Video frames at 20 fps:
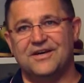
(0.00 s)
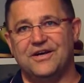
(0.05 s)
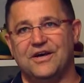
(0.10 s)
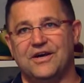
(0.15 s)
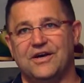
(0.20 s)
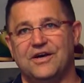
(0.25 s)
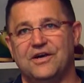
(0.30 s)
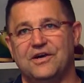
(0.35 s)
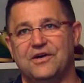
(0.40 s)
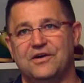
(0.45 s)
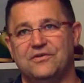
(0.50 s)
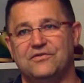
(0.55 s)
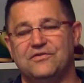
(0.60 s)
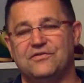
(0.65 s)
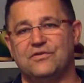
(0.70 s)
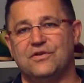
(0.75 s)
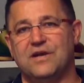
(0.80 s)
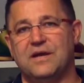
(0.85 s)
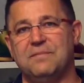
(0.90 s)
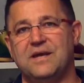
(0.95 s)
Euh,
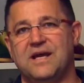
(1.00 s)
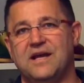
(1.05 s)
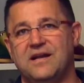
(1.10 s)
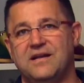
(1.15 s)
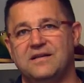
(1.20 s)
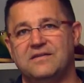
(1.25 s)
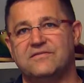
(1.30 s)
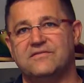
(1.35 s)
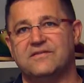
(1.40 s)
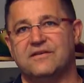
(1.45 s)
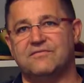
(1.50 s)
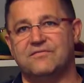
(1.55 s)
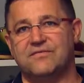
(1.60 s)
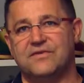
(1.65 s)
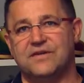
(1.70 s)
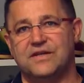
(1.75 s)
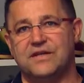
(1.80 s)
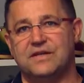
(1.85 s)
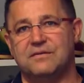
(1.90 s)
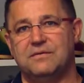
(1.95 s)
ce label, ça
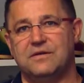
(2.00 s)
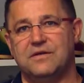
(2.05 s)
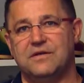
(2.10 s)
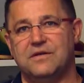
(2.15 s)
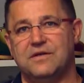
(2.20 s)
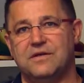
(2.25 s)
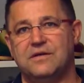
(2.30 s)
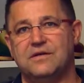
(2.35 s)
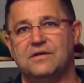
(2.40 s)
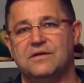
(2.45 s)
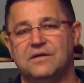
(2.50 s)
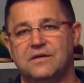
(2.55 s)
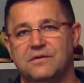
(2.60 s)
fait